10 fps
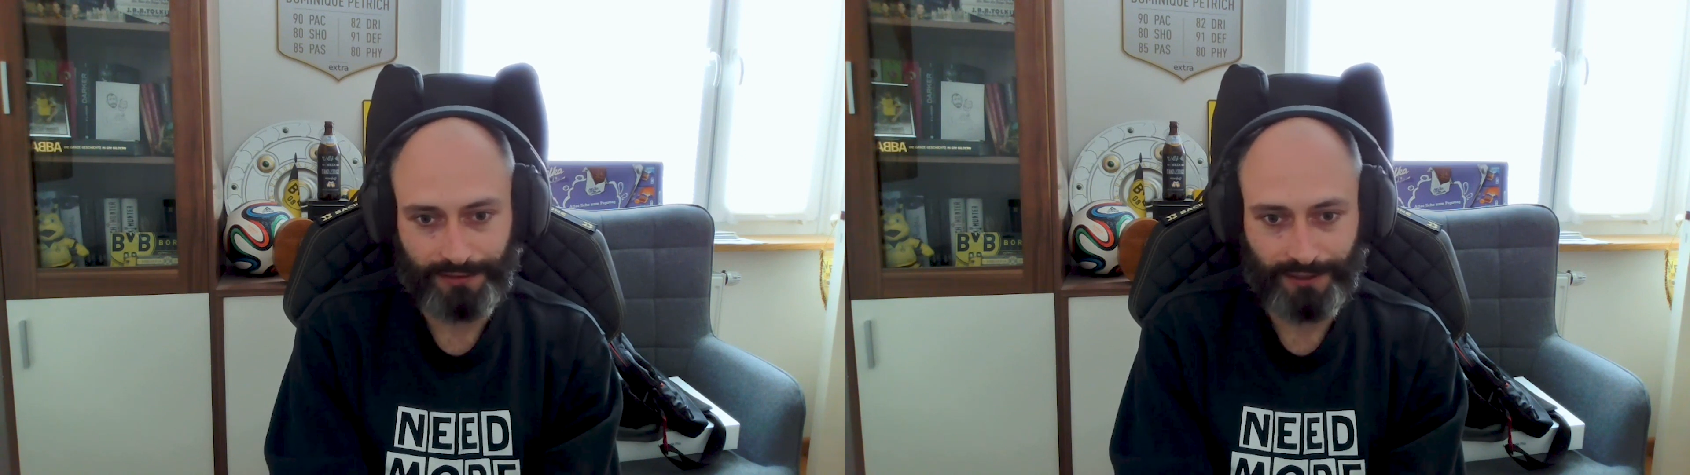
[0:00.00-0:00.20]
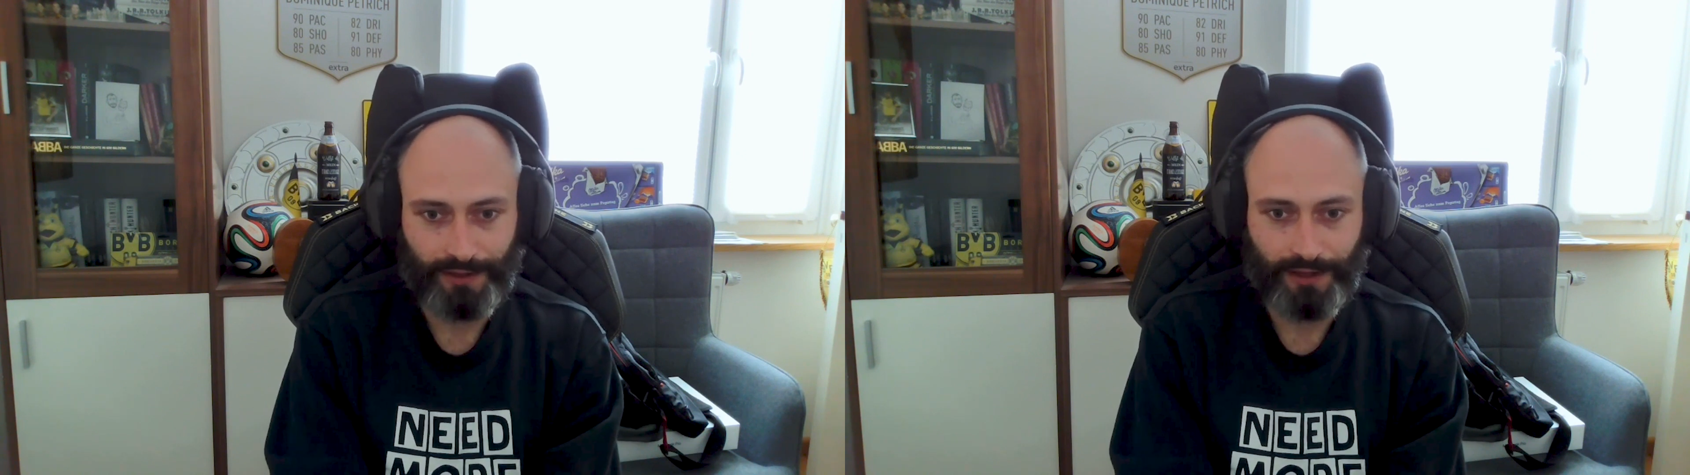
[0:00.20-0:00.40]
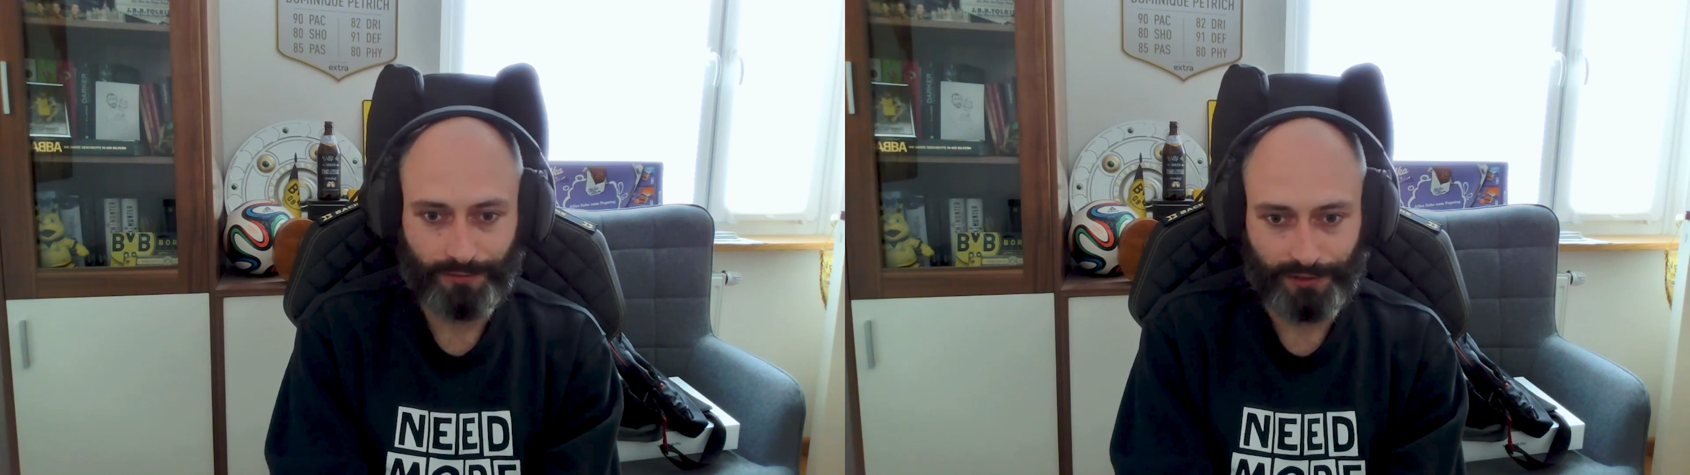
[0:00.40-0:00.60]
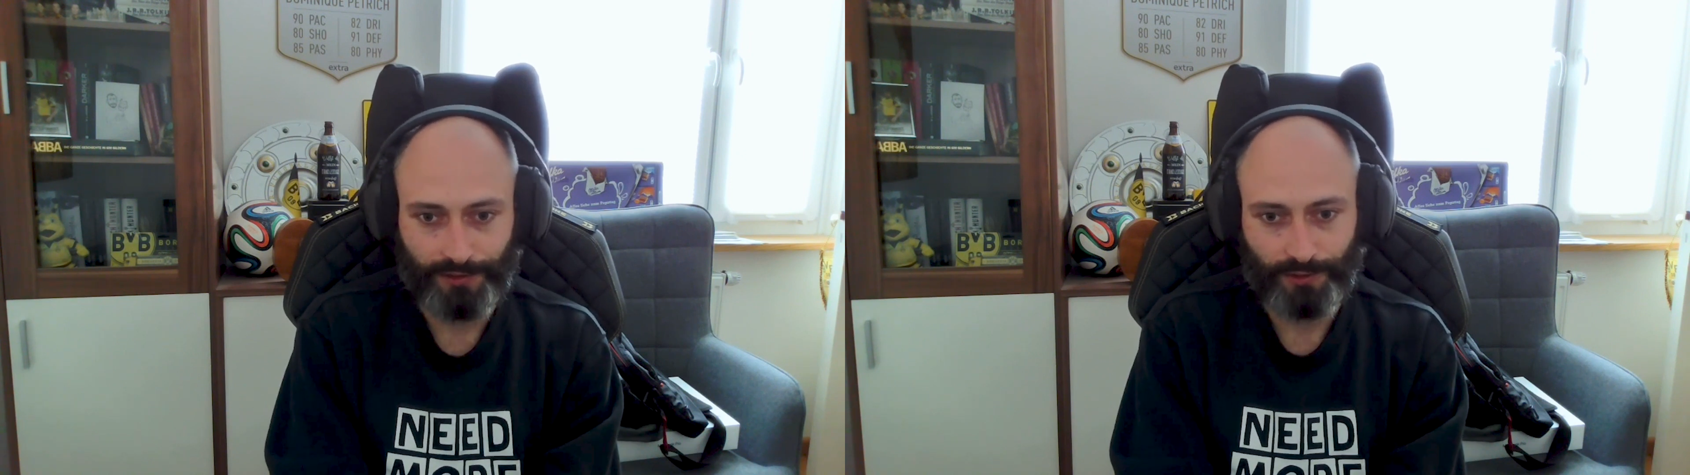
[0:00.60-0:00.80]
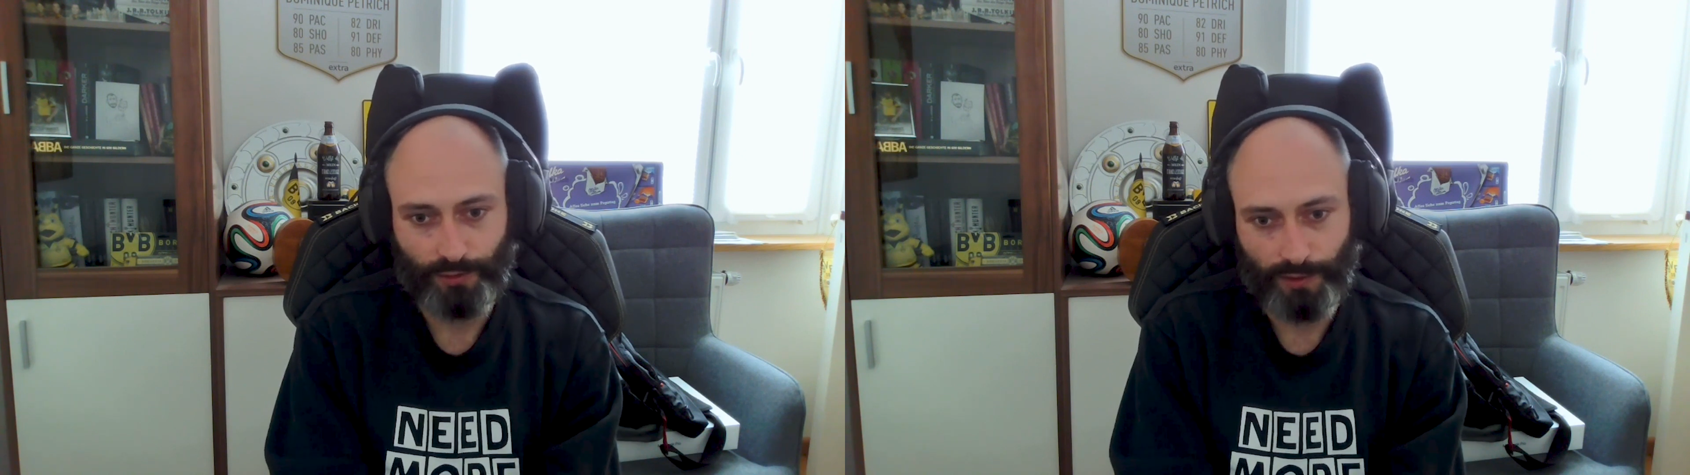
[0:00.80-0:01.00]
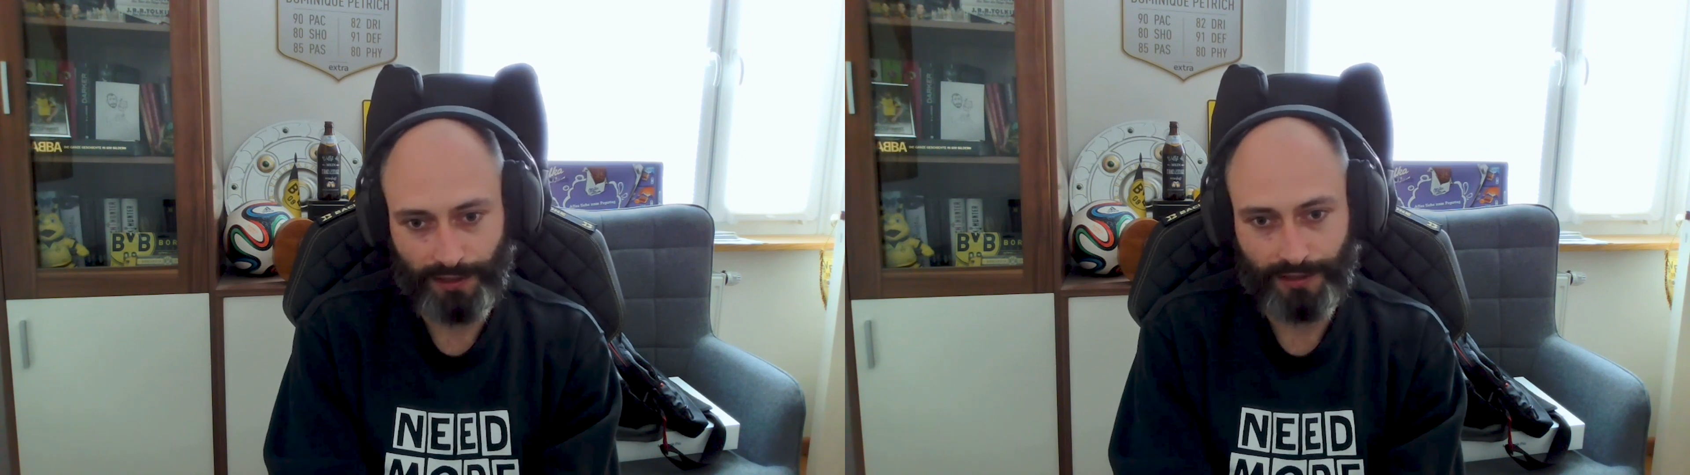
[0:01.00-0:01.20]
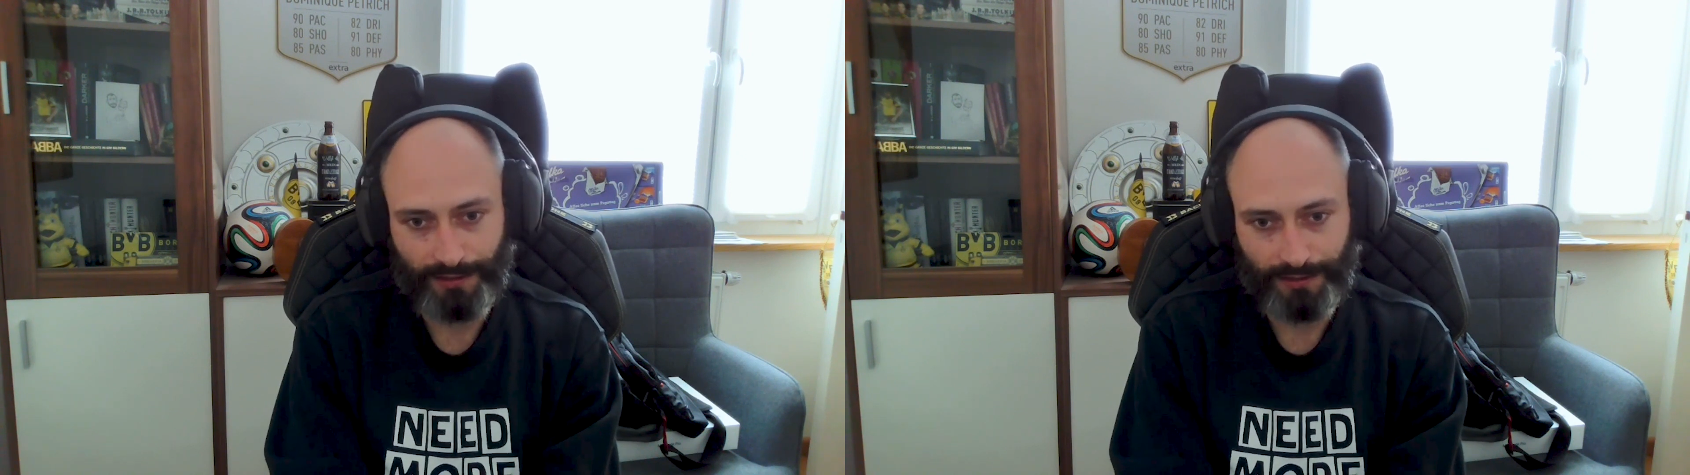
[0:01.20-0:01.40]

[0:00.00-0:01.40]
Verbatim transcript: dann machen wir eine QA,